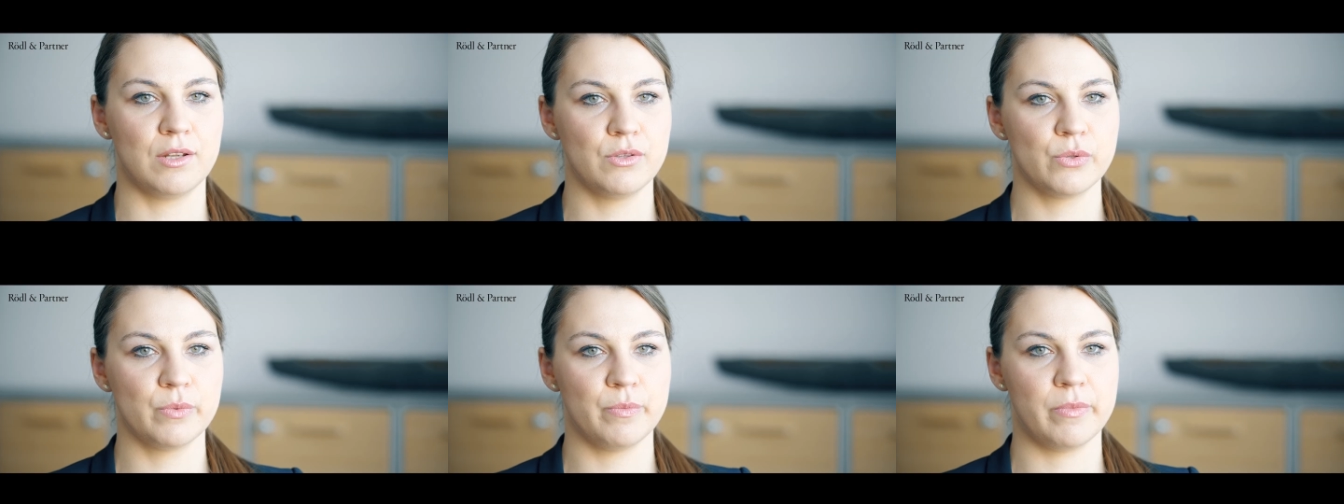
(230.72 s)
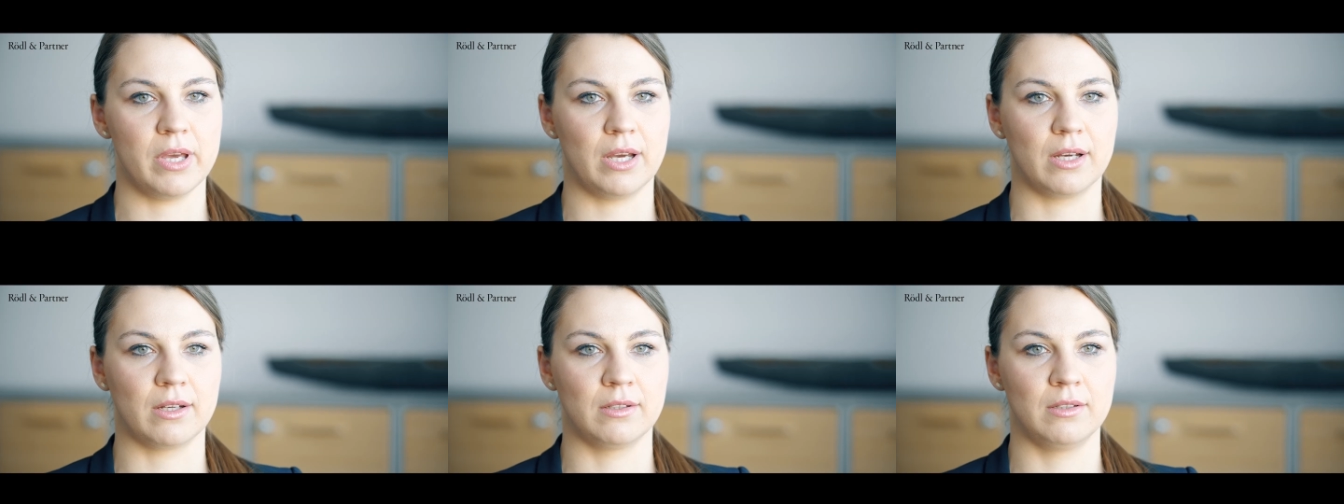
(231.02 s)

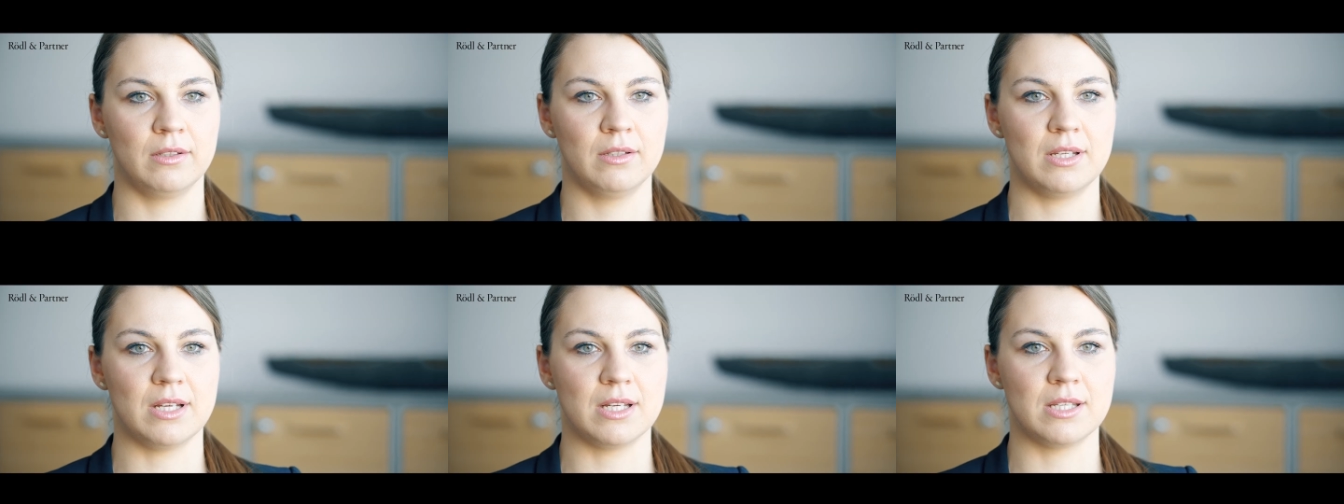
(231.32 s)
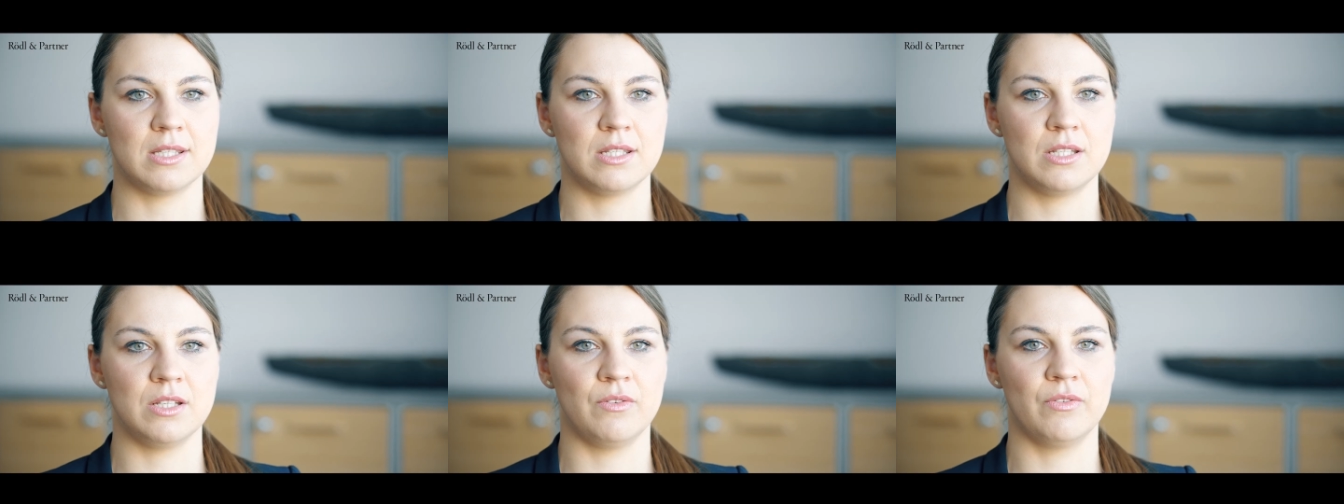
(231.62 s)
anzumerken,
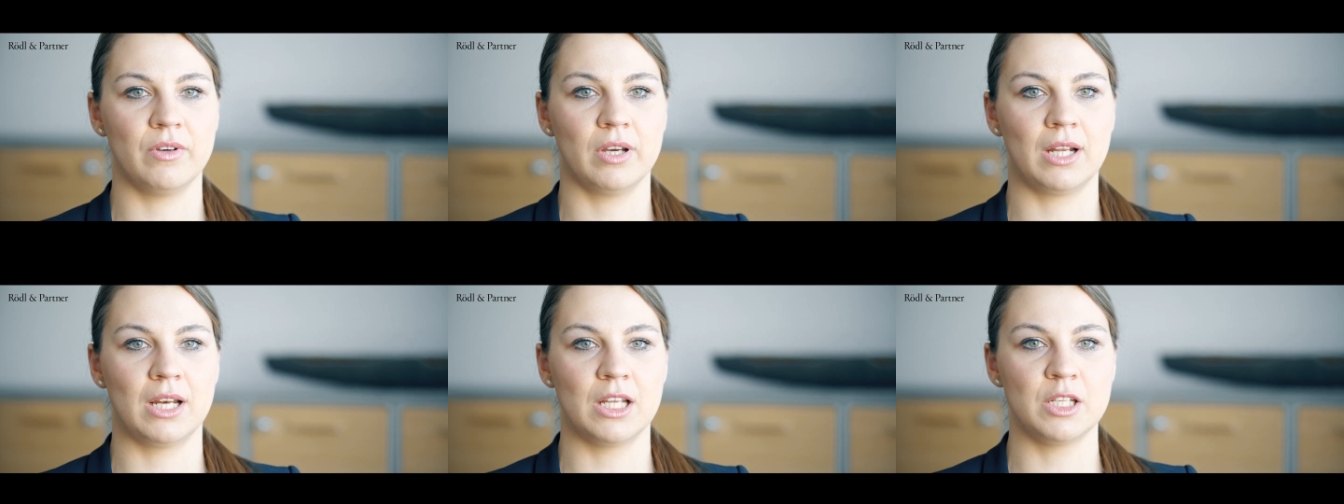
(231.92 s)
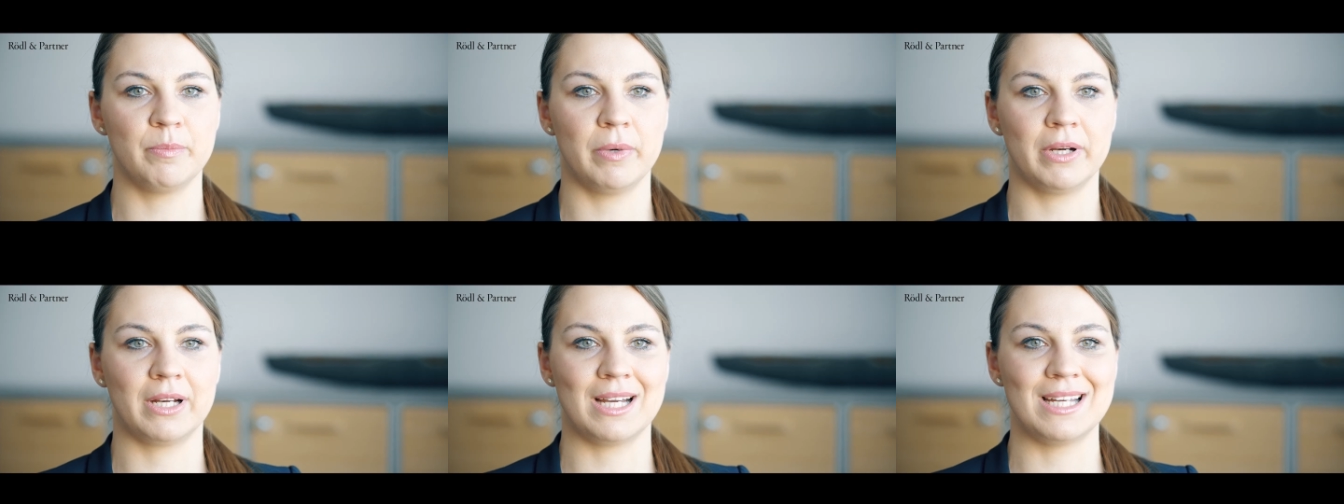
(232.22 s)
dass die
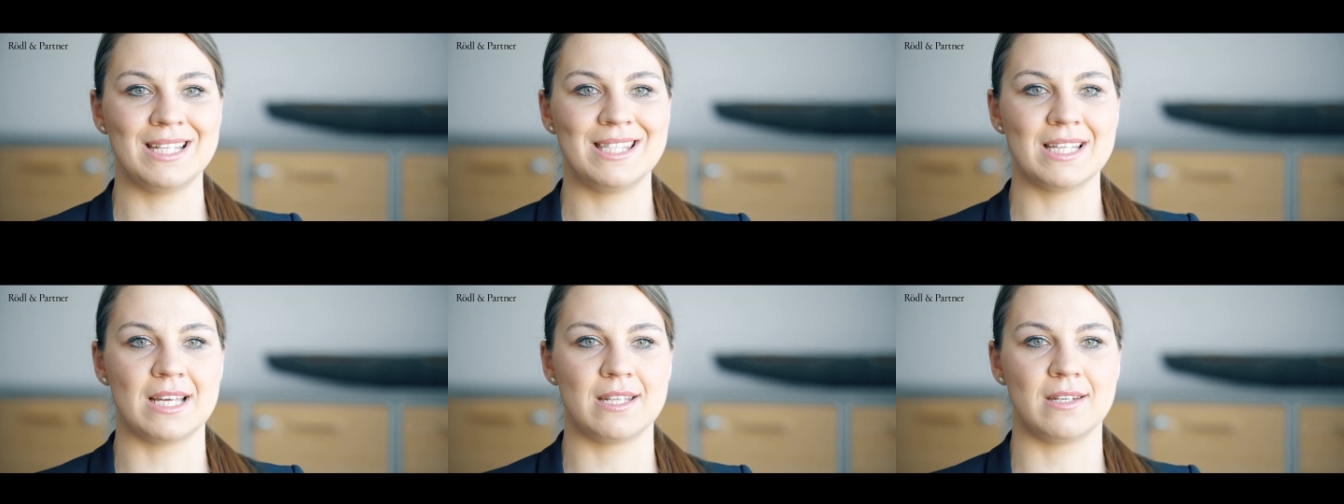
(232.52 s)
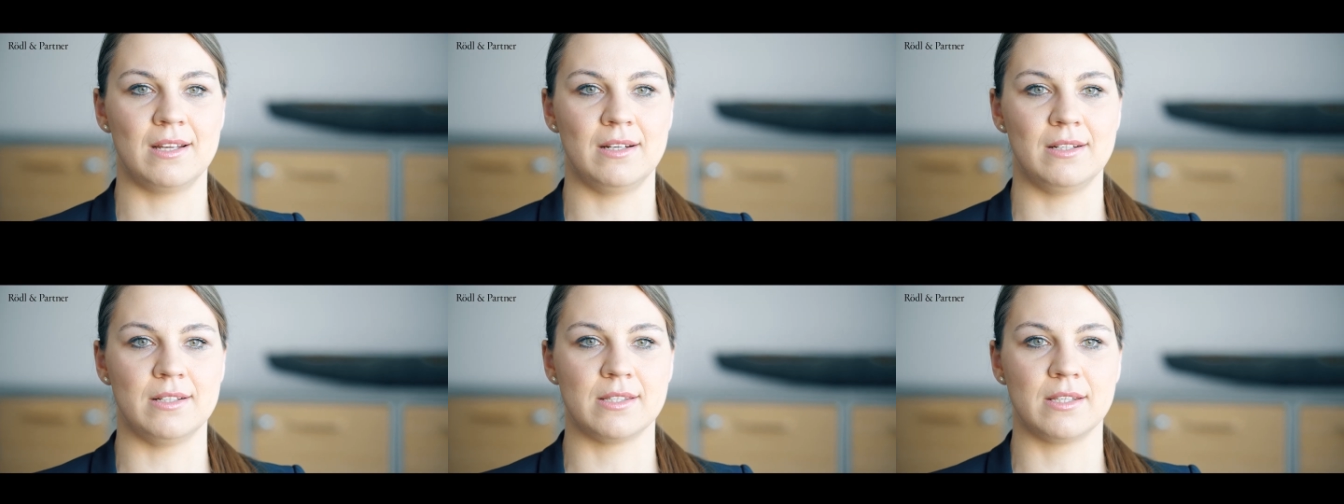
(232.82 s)

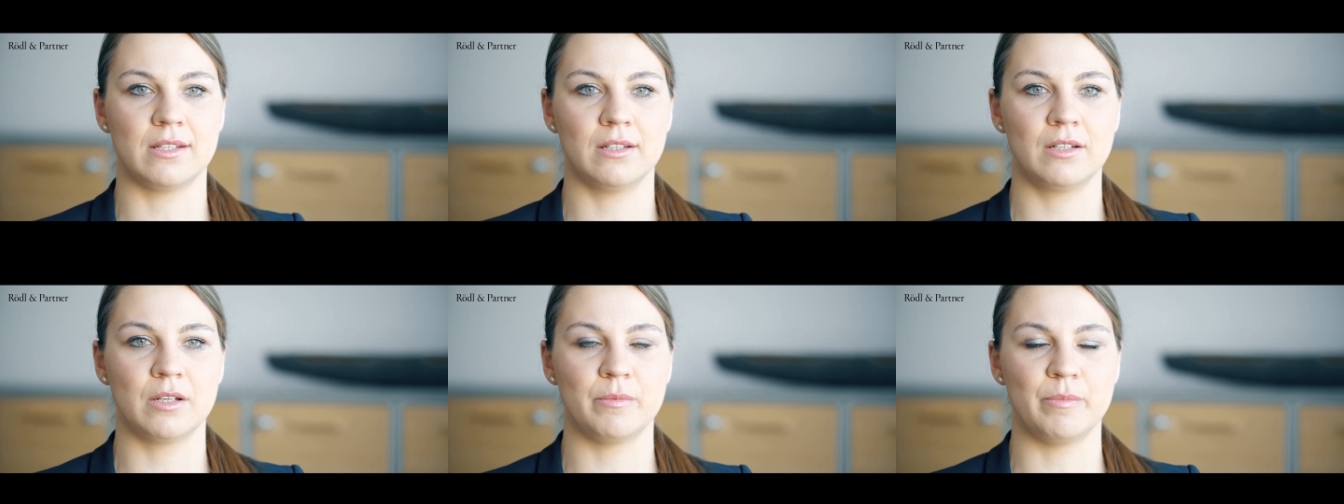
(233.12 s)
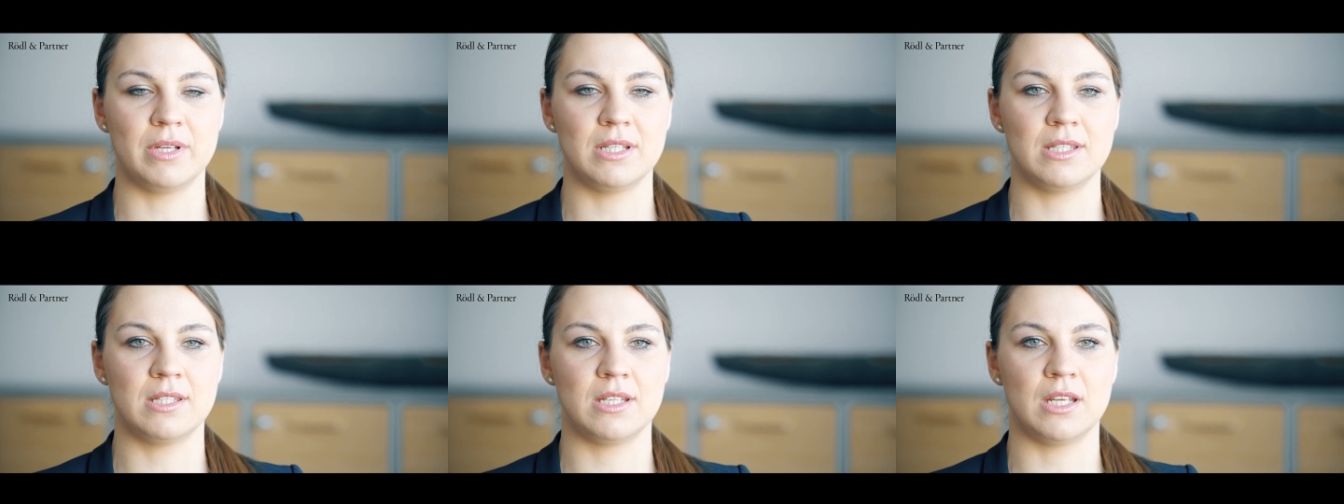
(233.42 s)
Vergleichbarkeitsanalyse
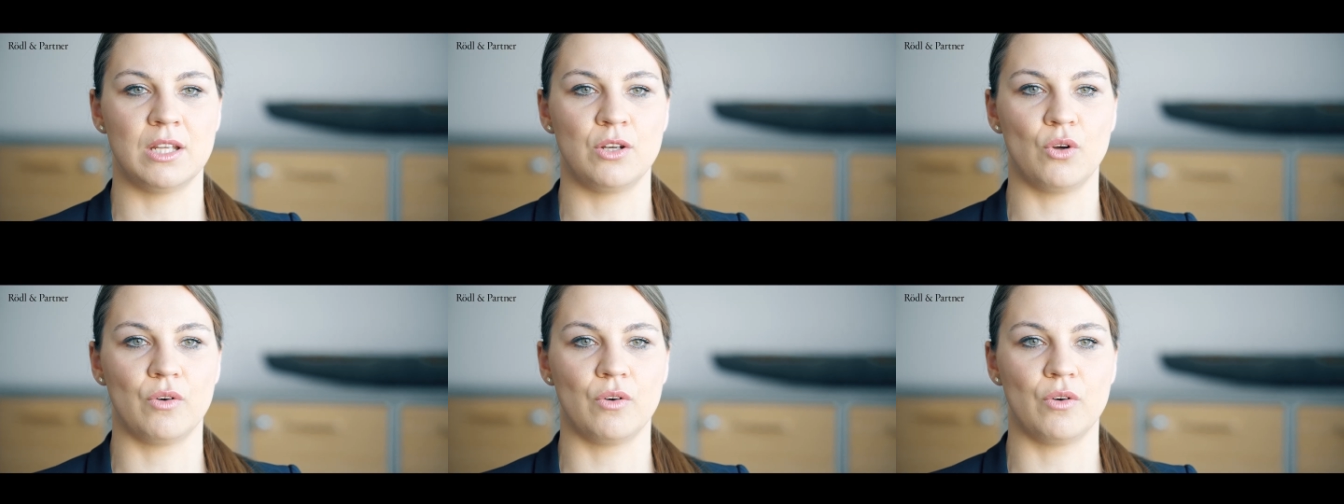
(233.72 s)
gemäß der